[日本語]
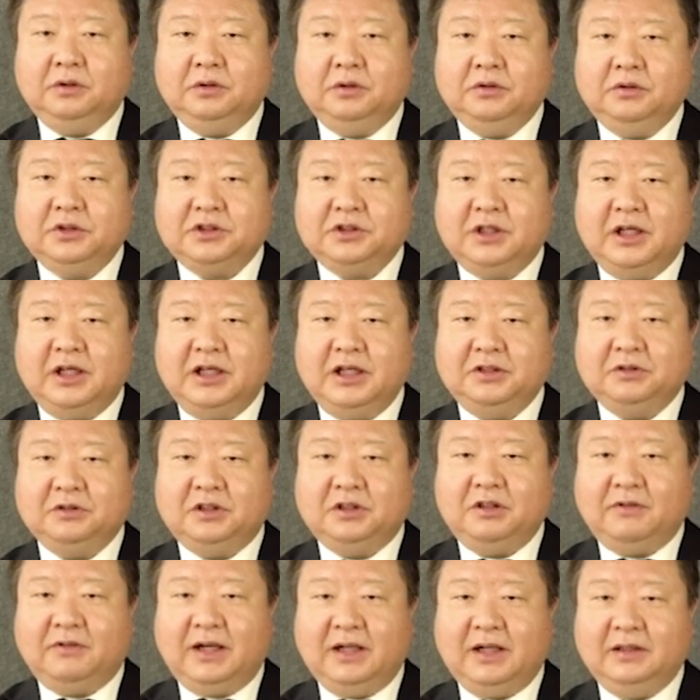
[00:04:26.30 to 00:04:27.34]
この
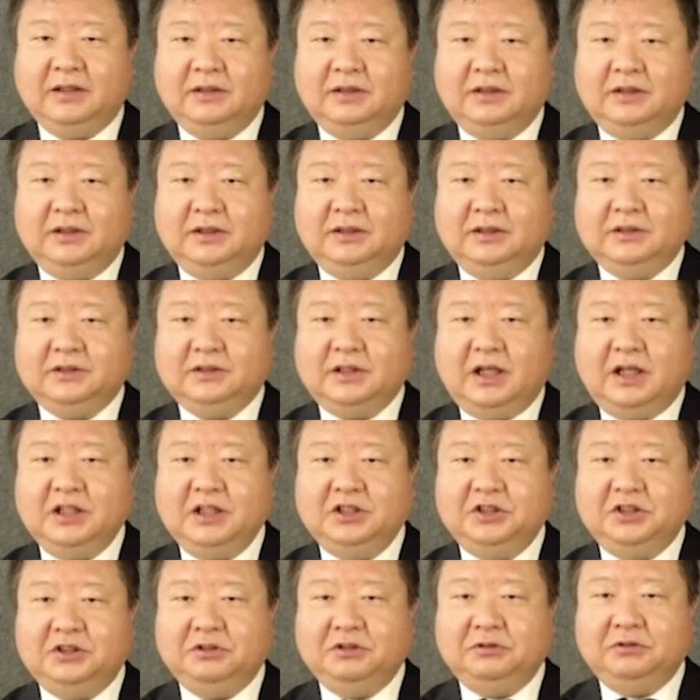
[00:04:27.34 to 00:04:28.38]
スライドでは
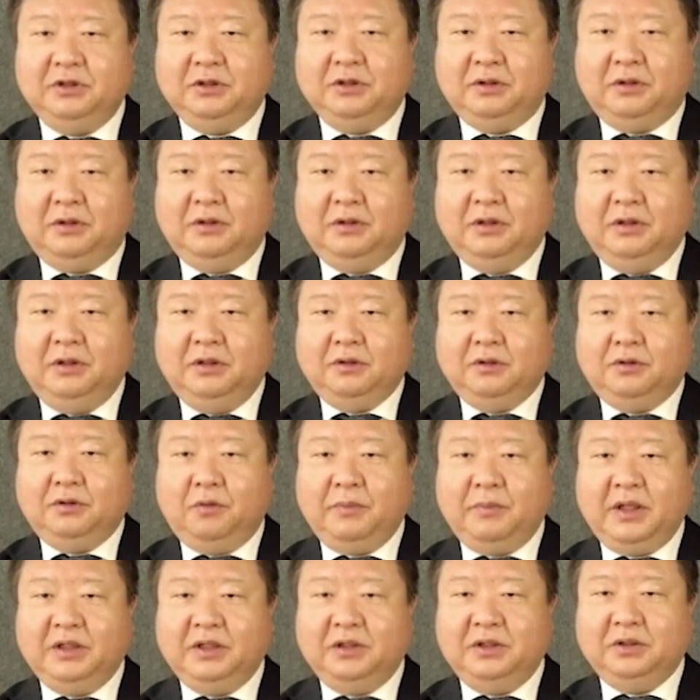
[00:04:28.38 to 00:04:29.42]
3種類の
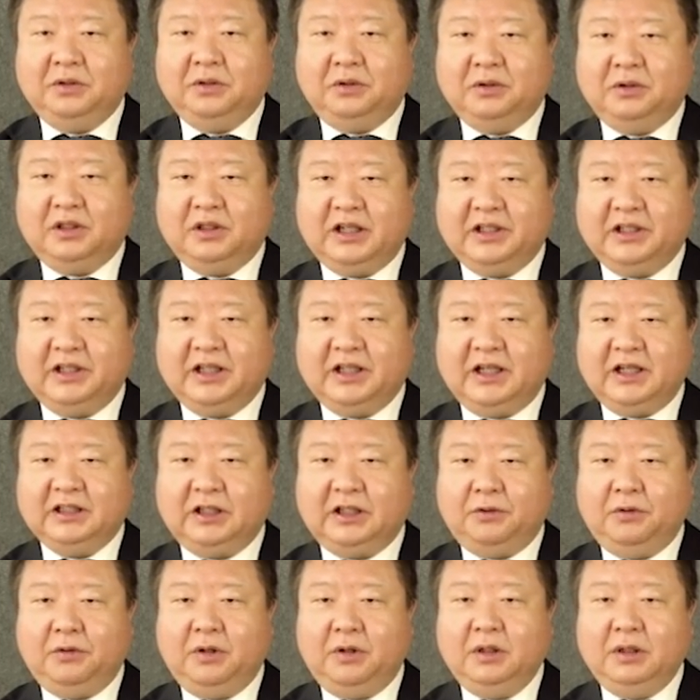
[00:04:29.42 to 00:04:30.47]
コメント書き
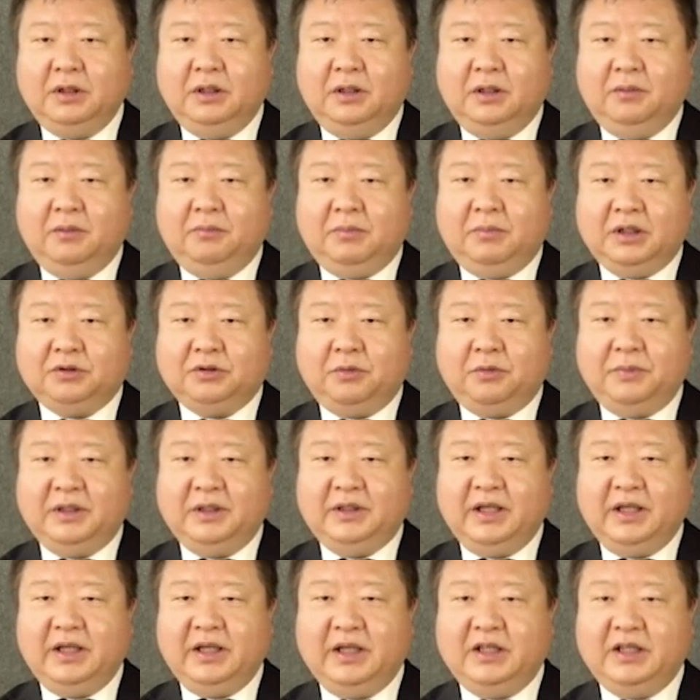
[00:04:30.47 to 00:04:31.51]
方をまと
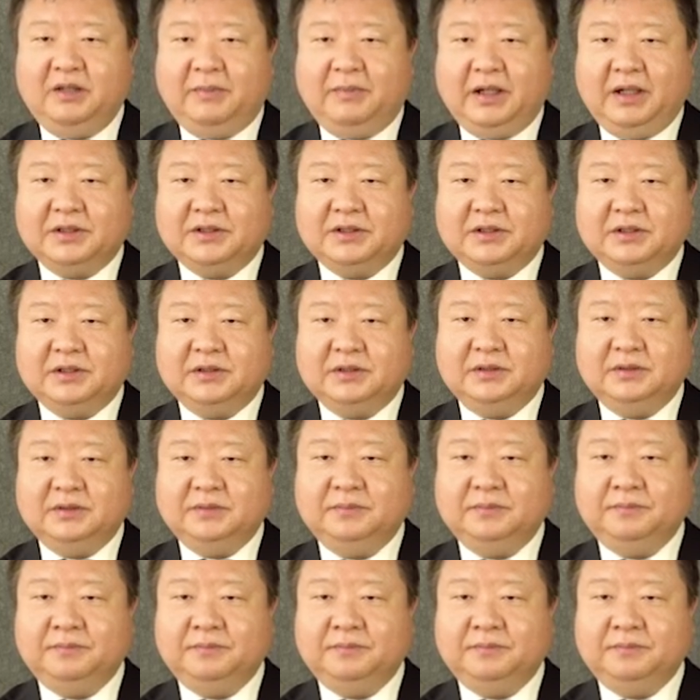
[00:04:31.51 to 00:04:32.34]
めています。